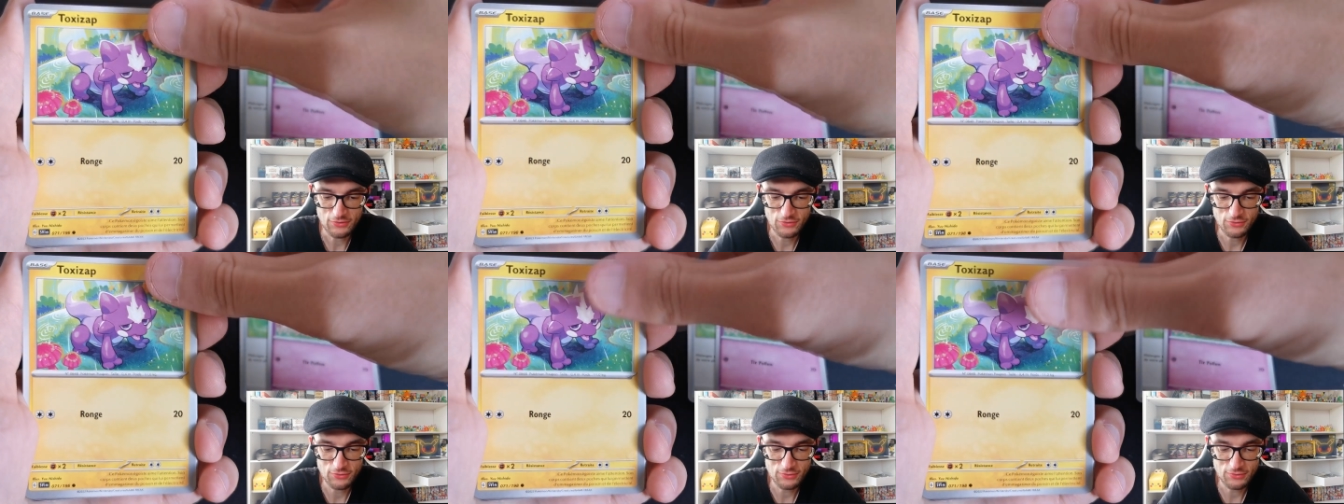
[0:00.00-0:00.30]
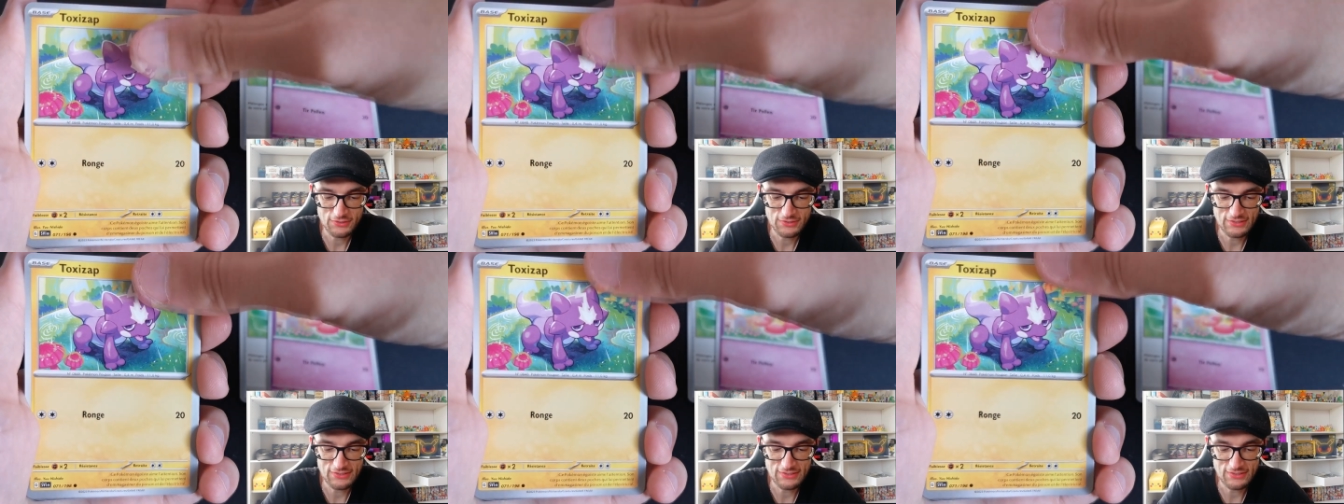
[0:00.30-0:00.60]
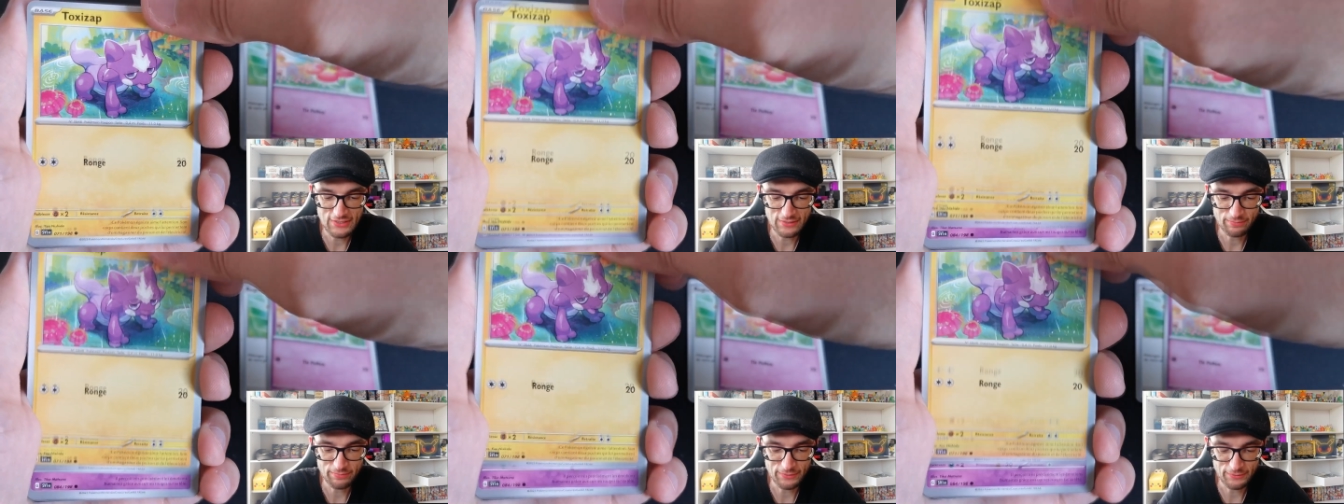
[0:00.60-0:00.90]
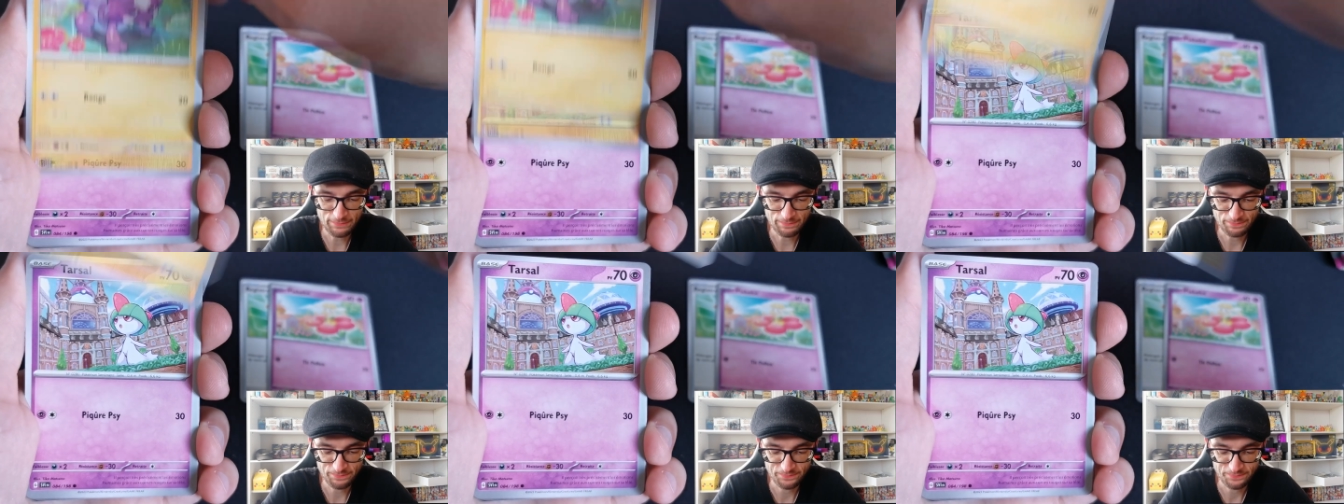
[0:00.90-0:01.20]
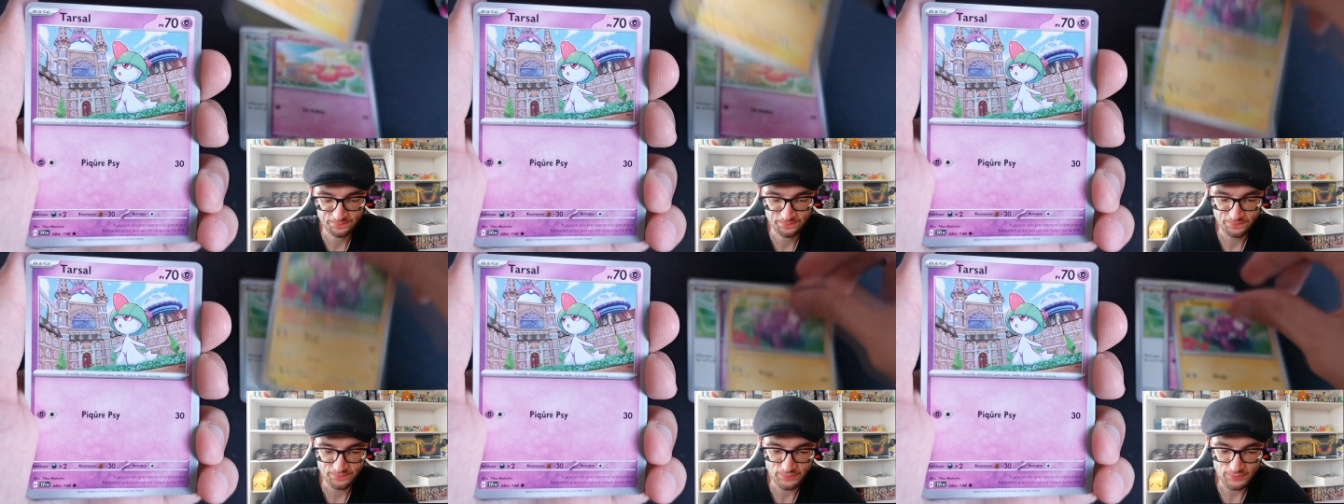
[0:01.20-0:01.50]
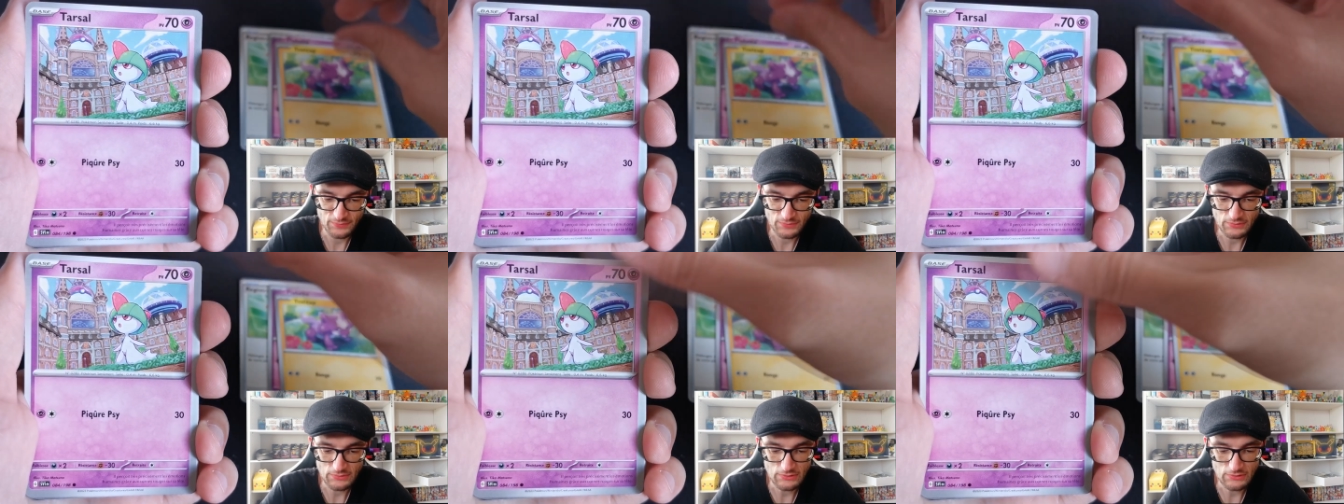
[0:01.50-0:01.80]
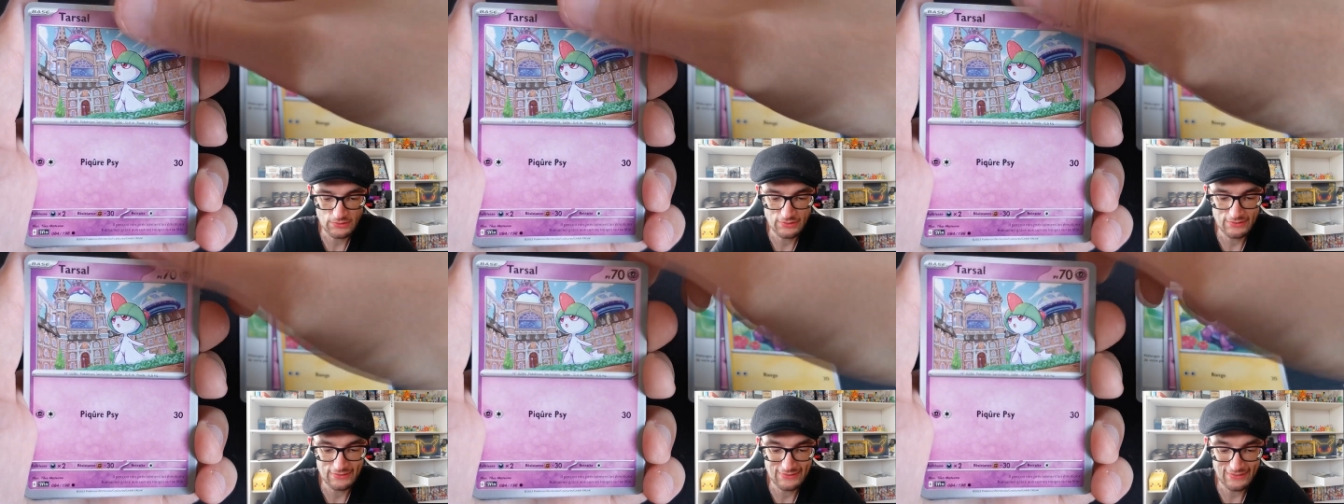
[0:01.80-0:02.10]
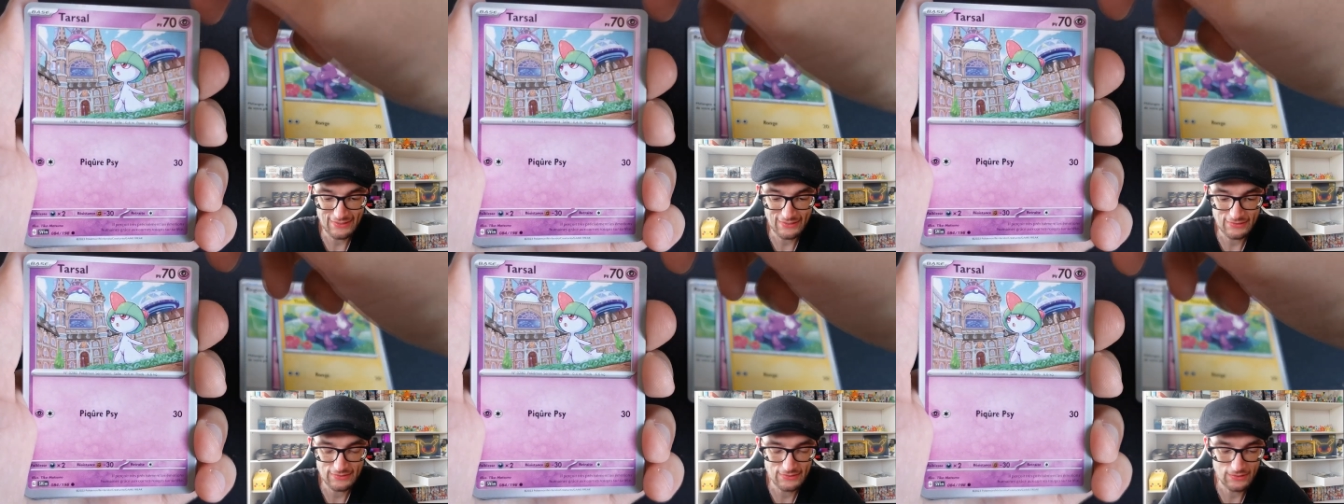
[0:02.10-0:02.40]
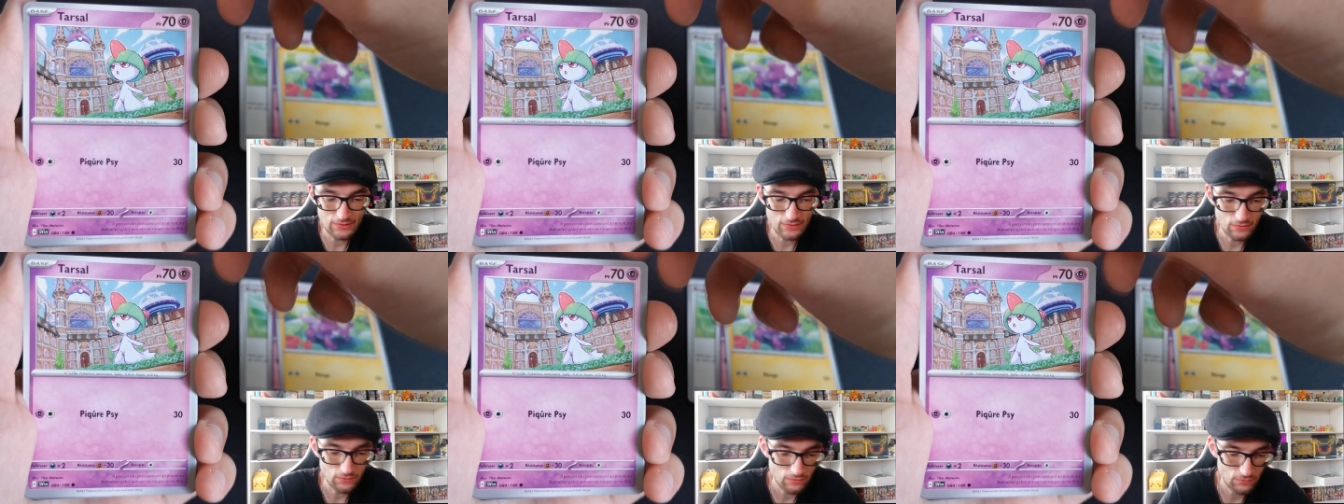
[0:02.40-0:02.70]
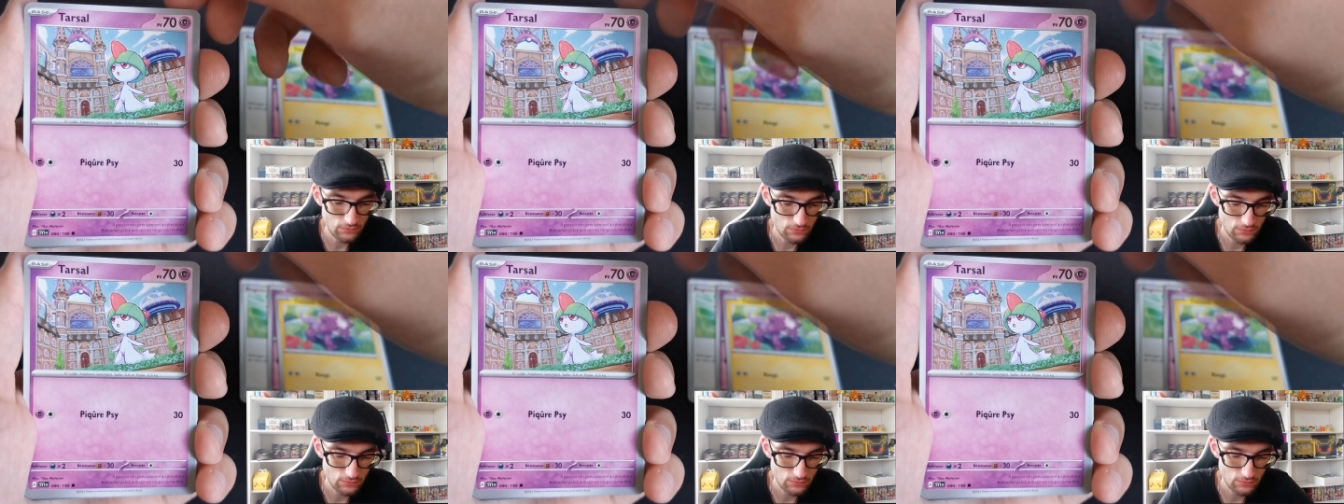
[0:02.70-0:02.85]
Toxizap, Tarsal.